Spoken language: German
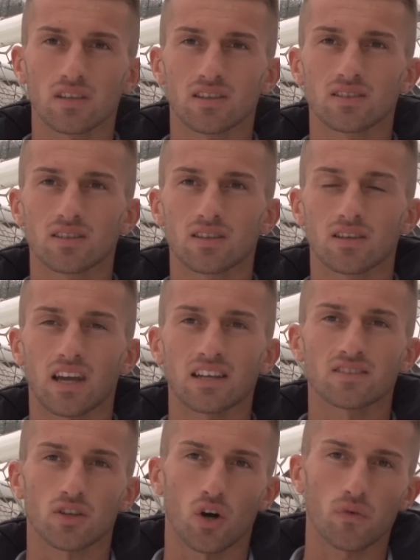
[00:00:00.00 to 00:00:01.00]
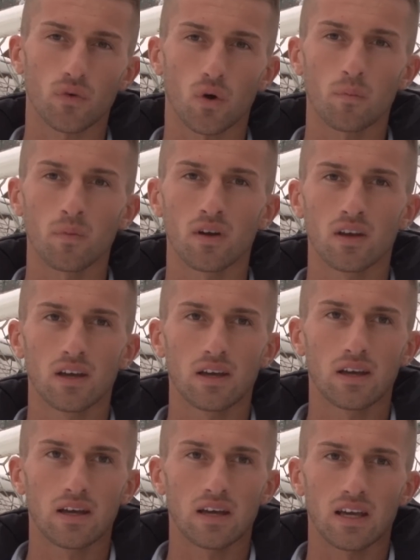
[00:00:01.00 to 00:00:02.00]
ich, dass ich ganz raufkomme.
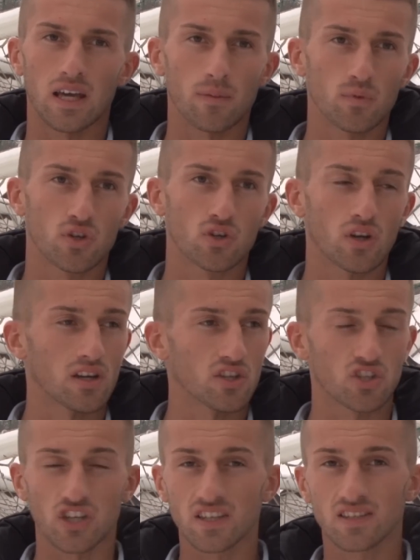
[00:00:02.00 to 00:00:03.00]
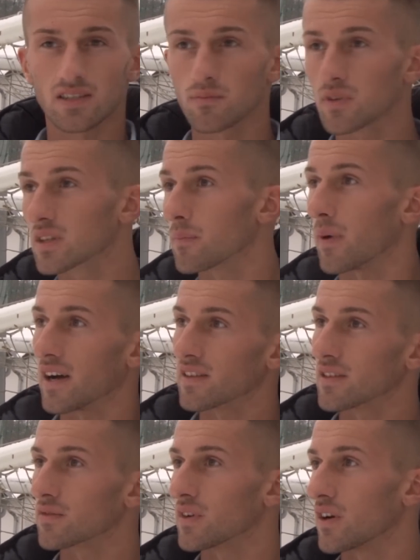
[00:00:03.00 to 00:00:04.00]
Eben äh, Schießen mit der Bahn,
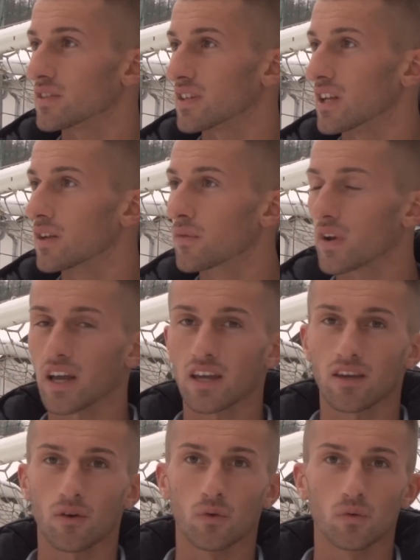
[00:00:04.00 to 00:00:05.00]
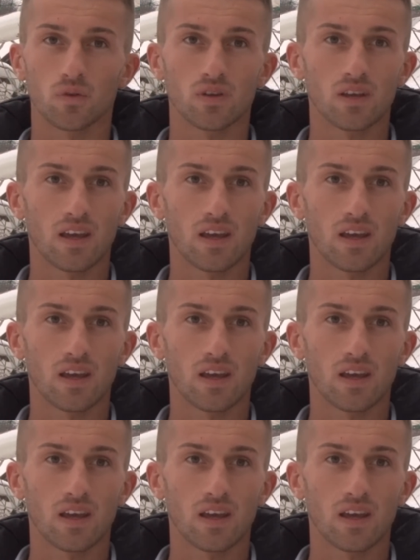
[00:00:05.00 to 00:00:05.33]
das war sehr hilfreich. Und